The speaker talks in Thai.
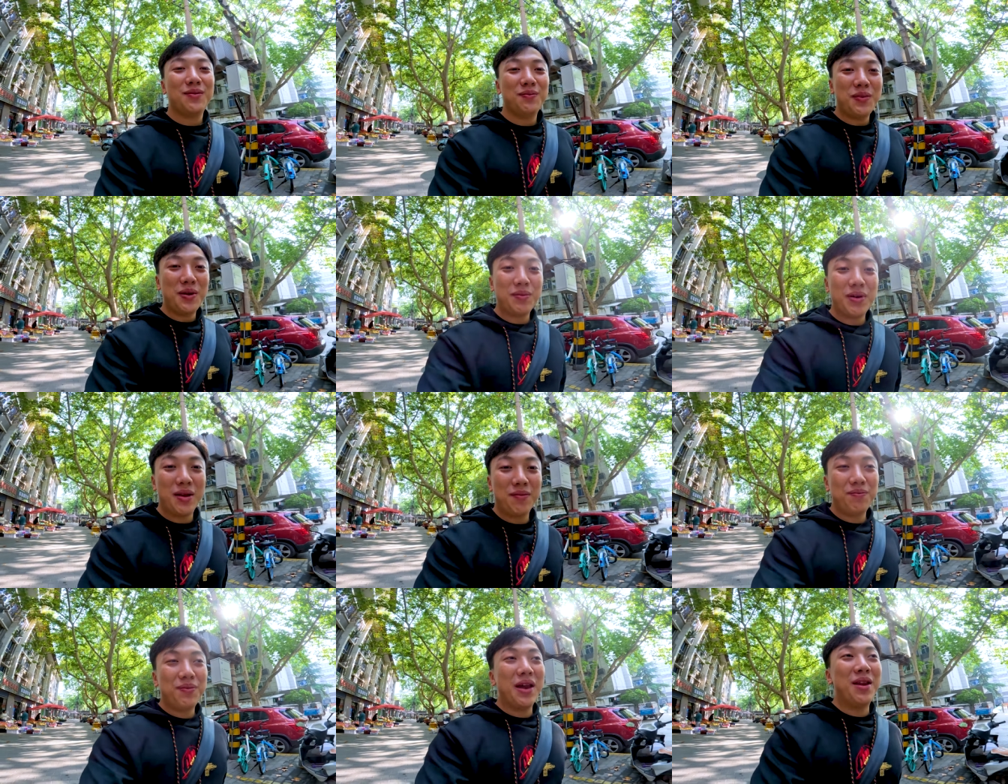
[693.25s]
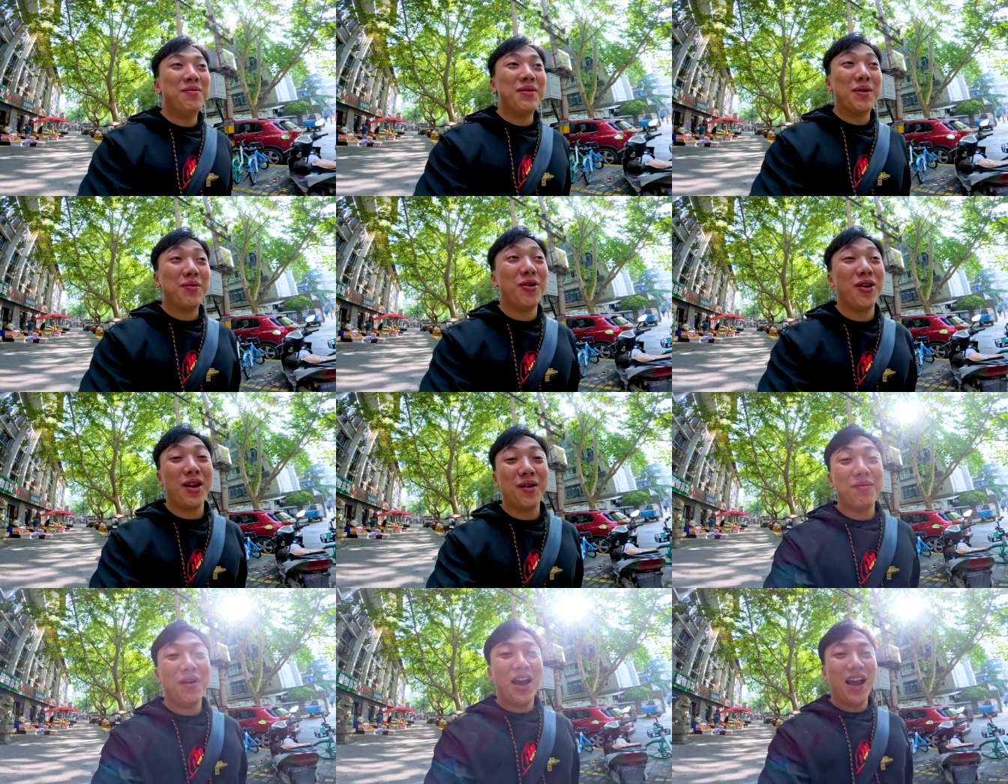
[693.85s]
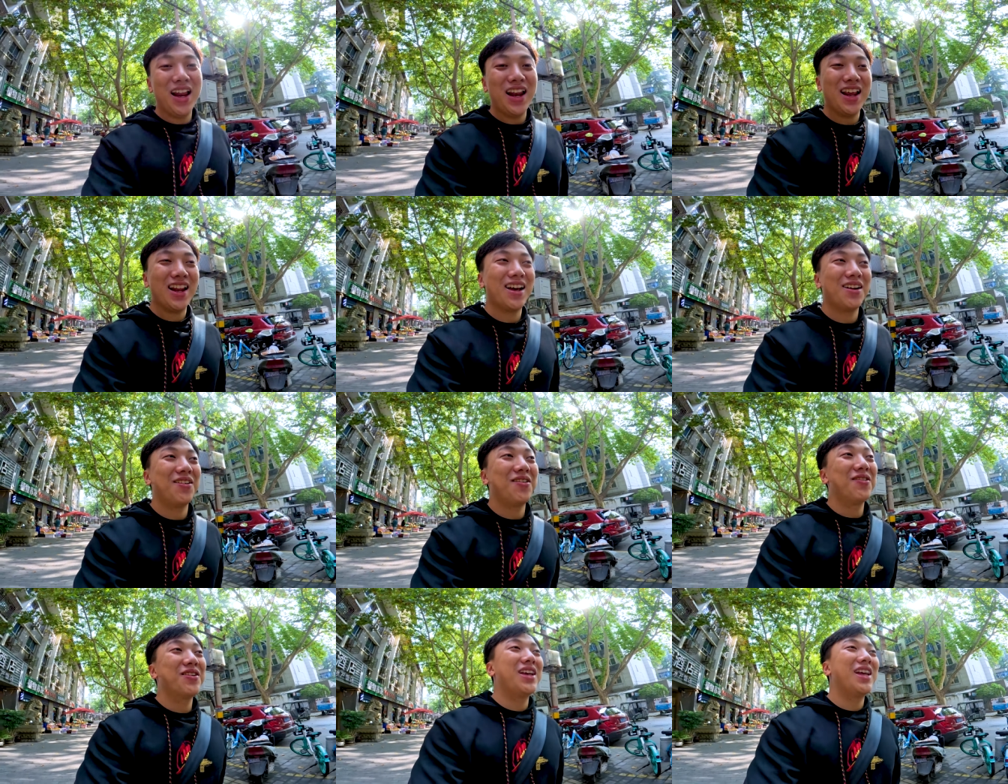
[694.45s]
ไม่เหมือนเป็นเหมือนผลไม้เลย
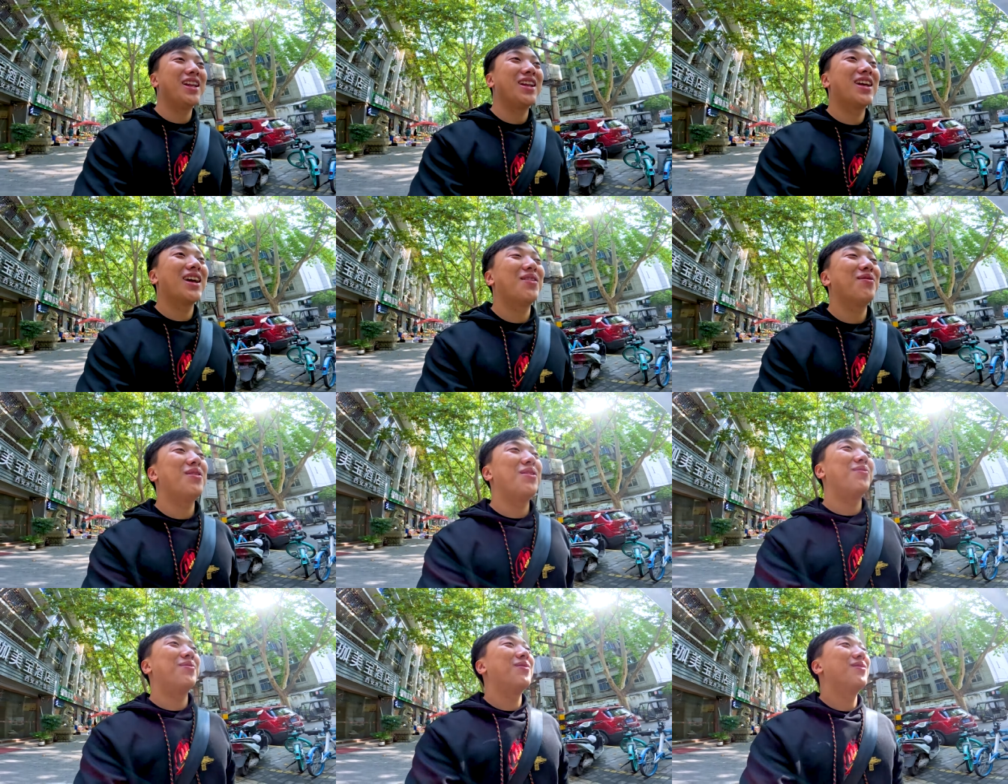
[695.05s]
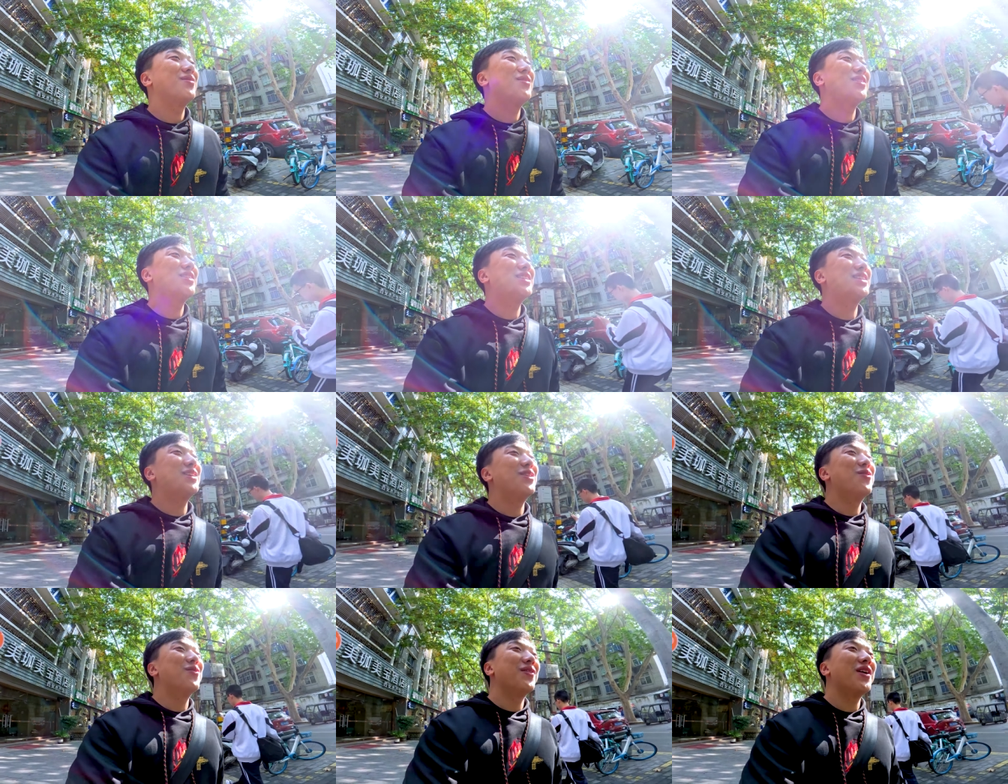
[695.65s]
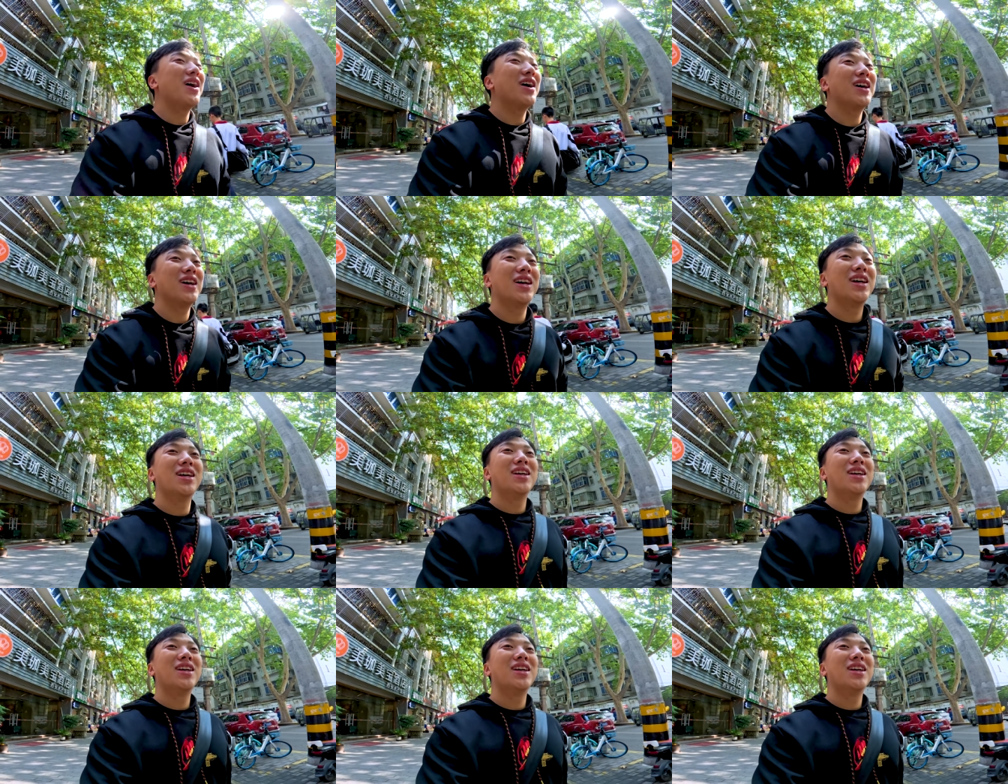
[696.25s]
นะเขากินกันแบบชิวมาก